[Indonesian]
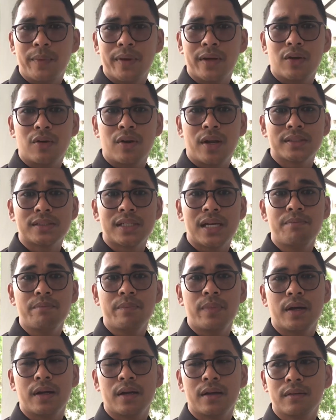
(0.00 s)
pengelolaan
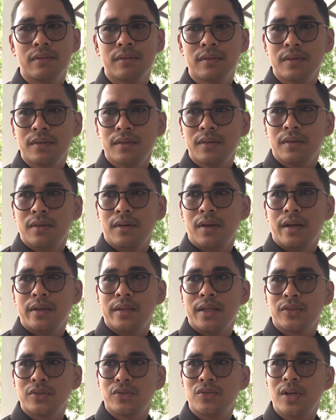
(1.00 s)
sampah nah,
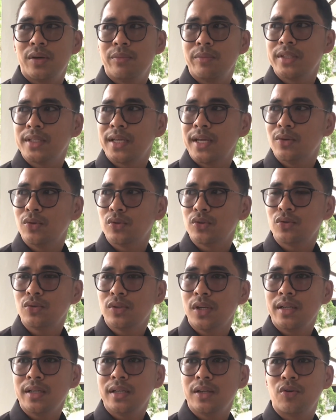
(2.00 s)
yang juga menjadi
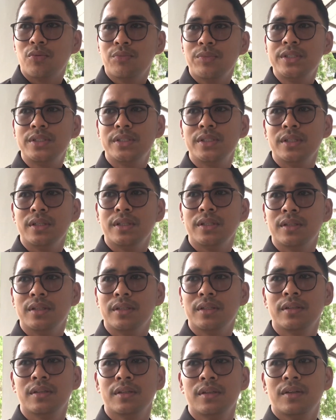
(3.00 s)
usulan di komisi
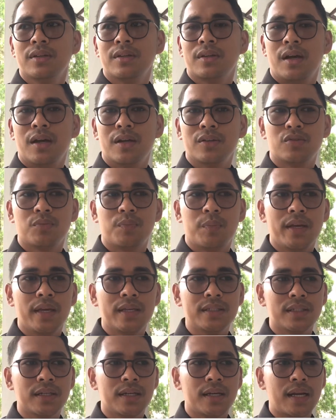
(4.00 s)
nah,
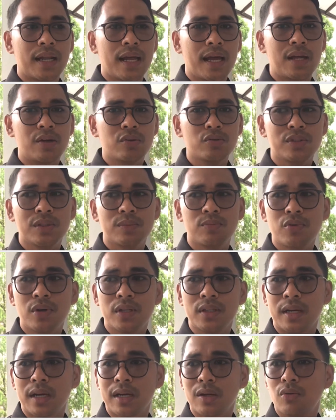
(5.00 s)
supaya segera harus
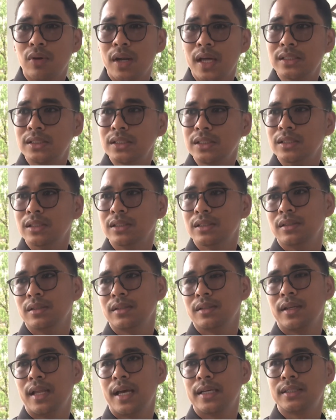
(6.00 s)
dibuat regulasi
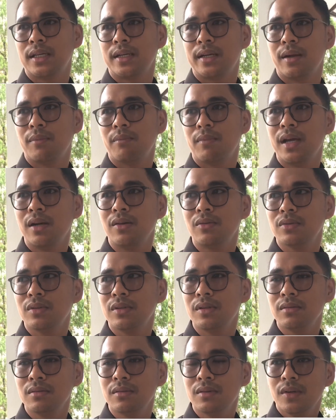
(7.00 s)
dasar yang baru
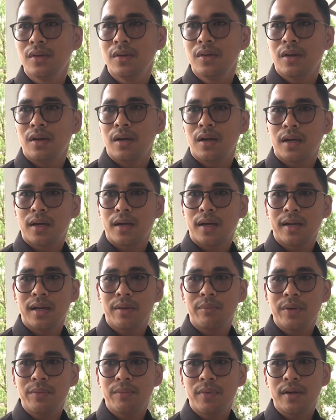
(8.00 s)
toh nah,
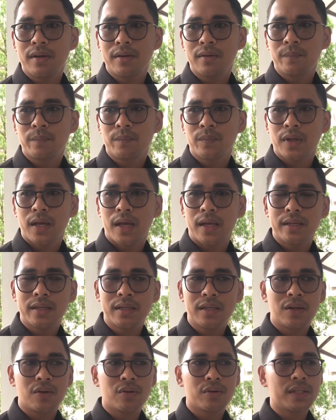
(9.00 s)
karena memang hari
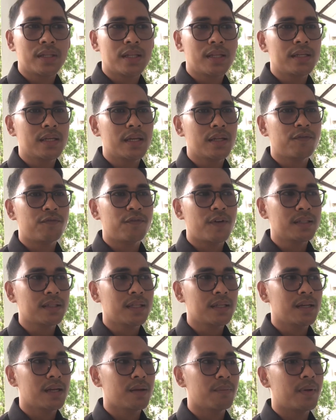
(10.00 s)
ini kalau kita lihat
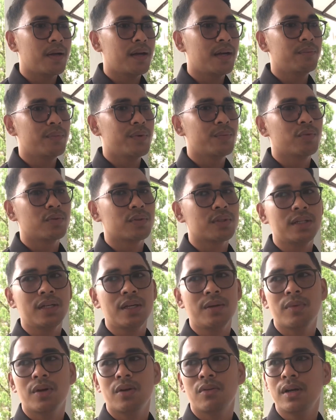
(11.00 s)
fakta di lapangan
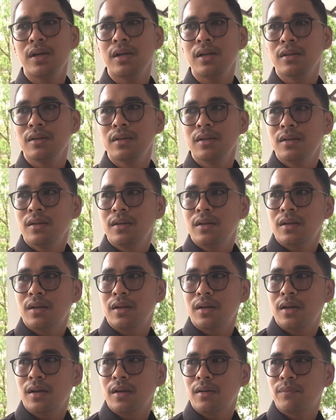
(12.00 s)
membuktikan bahwa
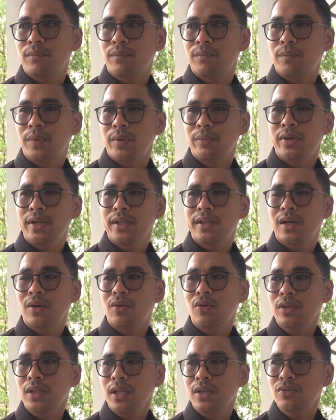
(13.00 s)
uh, pemerintah
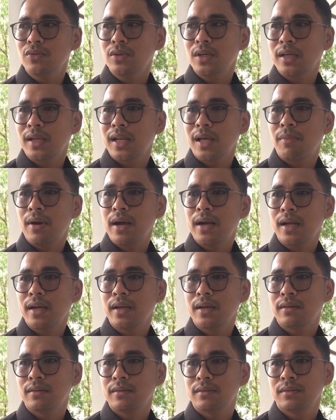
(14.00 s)
kota juga
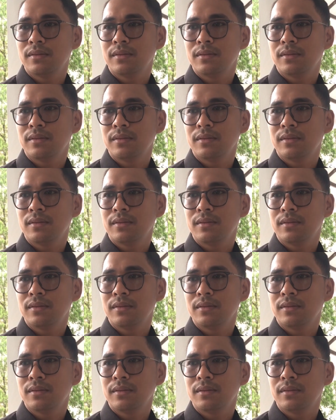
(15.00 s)
kelabakan